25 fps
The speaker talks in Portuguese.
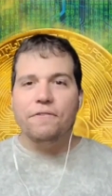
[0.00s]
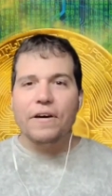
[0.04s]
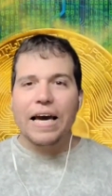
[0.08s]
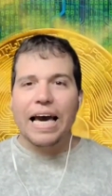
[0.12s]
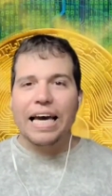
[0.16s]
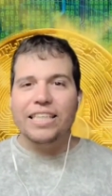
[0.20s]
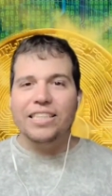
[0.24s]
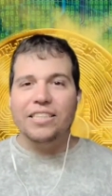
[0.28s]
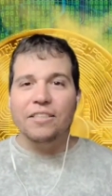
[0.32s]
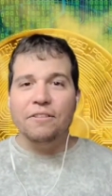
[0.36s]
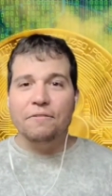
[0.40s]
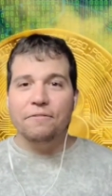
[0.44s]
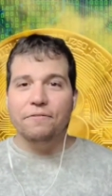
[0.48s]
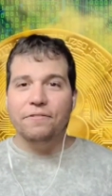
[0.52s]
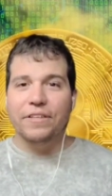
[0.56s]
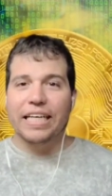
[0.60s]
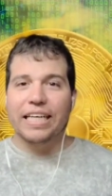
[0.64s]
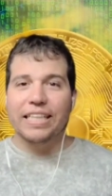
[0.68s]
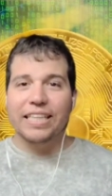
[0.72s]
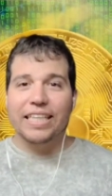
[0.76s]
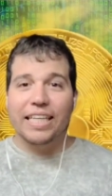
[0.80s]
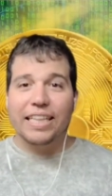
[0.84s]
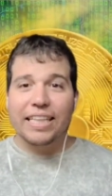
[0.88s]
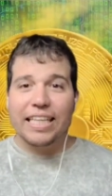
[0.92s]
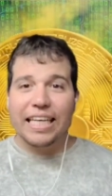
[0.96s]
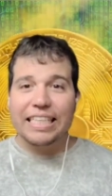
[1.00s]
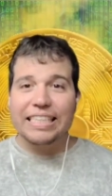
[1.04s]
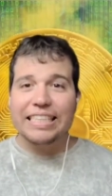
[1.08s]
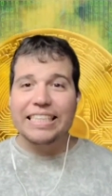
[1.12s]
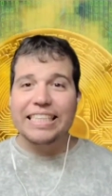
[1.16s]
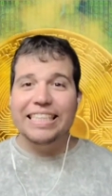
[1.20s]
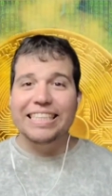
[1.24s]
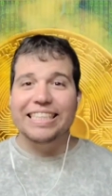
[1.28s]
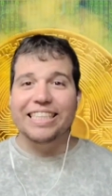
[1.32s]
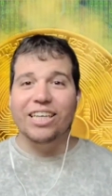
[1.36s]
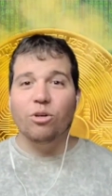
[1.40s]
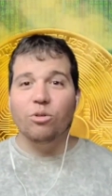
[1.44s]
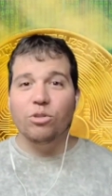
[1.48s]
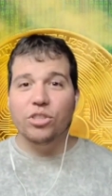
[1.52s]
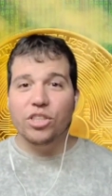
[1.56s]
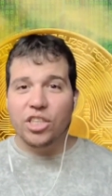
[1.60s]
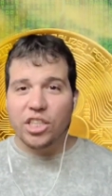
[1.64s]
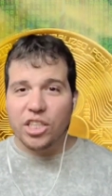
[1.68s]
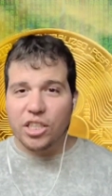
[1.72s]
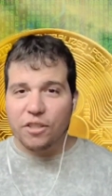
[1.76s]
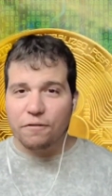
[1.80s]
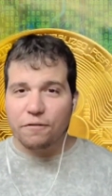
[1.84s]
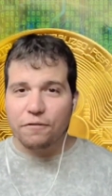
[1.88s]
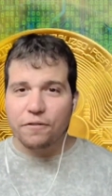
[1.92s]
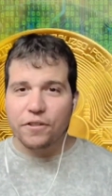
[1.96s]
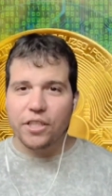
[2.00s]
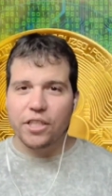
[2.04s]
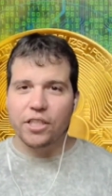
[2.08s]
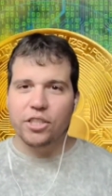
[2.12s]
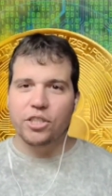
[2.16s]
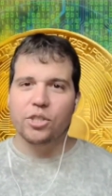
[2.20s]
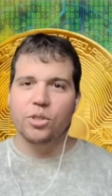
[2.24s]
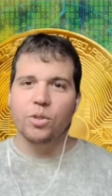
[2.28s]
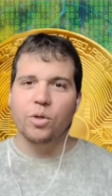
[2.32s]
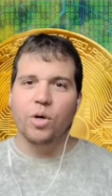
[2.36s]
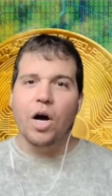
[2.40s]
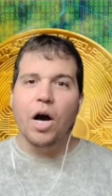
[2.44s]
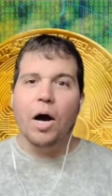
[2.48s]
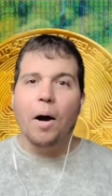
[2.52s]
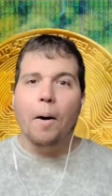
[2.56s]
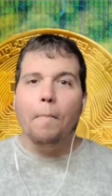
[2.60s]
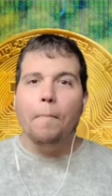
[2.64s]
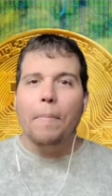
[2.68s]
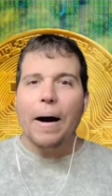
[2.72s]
Fed enfrenta decisão difícil